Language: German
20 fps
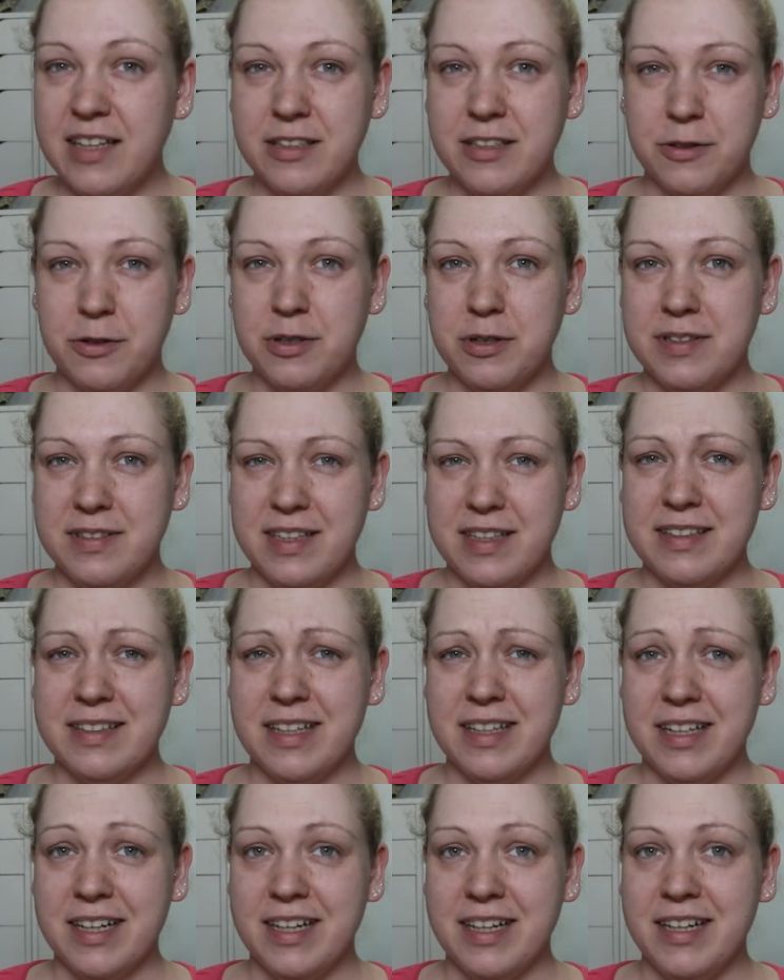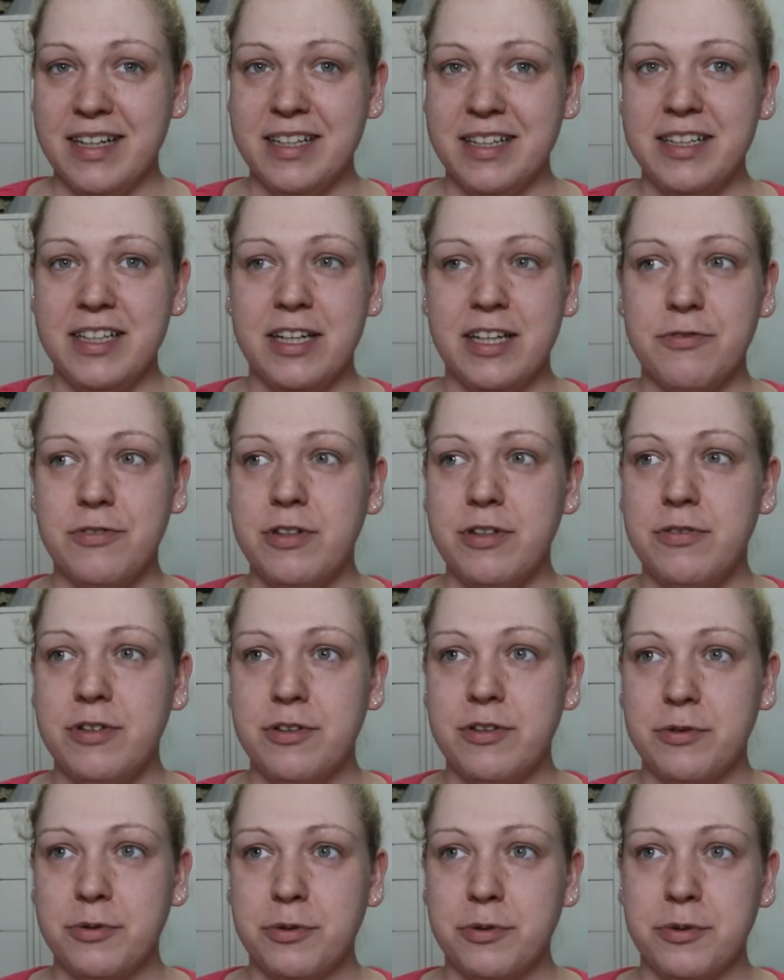die roch sehr, sehr geil. Irgendwie wie
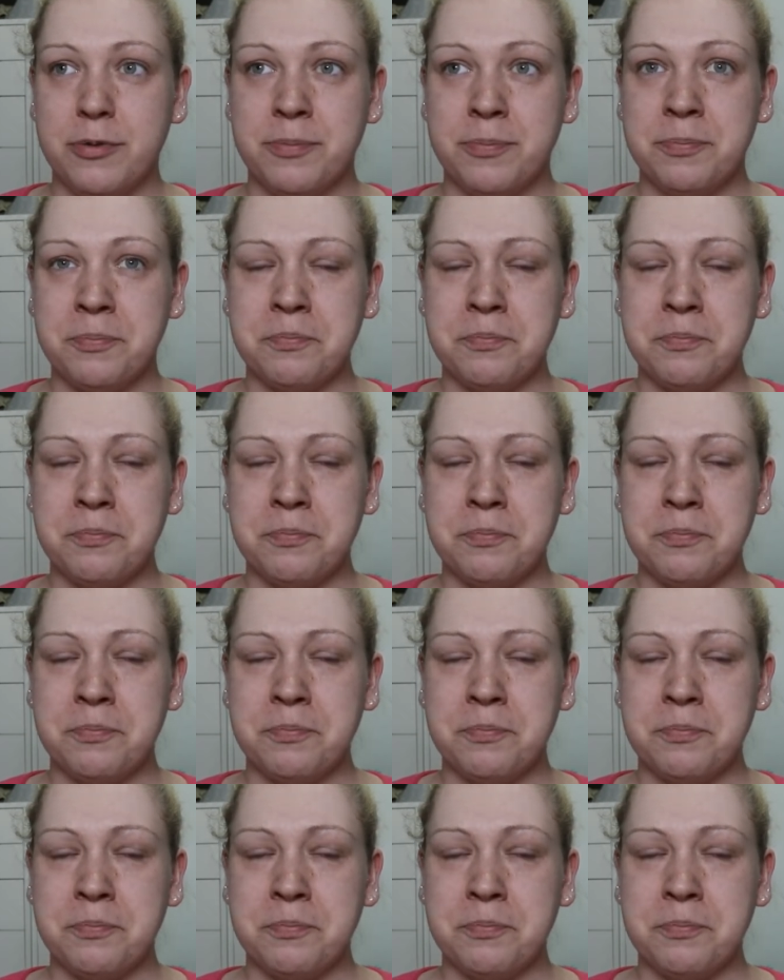so